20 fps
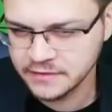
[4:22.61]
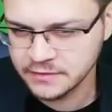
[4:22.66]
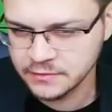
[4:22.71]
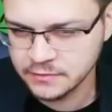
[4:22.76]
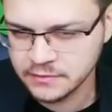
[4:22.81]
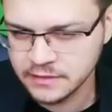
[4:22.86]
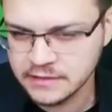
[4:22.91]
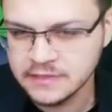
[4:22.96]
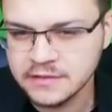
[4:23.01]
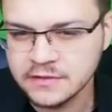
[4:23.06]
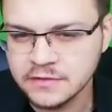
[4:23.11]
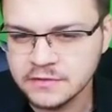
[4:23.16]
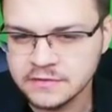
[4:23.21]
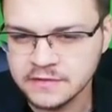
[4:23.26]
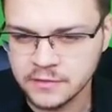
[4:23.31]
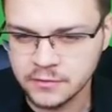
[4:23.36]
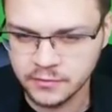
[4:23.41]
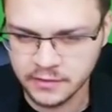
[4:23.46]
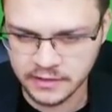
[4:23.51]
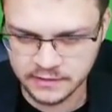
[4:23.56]
tutaj tylko
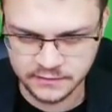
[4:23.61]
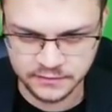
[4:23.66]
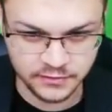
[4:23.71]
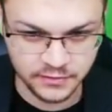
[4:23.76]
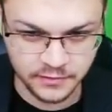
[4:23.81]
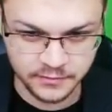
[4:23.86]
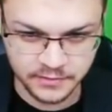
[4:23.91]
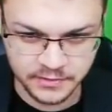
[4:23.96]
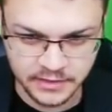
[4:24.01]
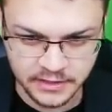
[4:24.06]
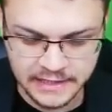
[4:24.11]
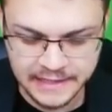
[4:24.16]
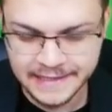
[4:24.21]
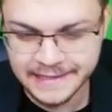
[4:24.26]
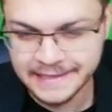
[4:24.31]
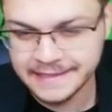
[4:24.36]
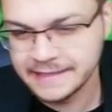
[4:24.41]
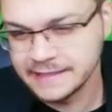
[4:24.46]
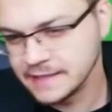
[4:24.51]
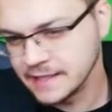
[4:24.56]
Sakura coś robi.
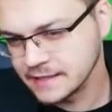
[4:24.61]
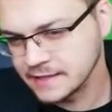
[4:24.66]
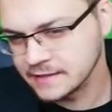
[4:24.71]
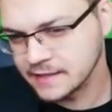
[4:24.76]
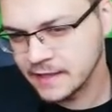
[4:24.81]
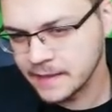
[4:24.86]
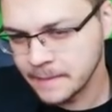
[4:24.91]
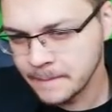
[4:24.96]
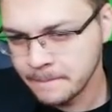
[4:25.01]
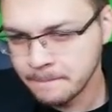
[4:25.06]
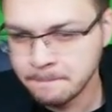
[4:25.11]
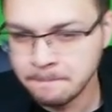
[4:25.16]
Hinata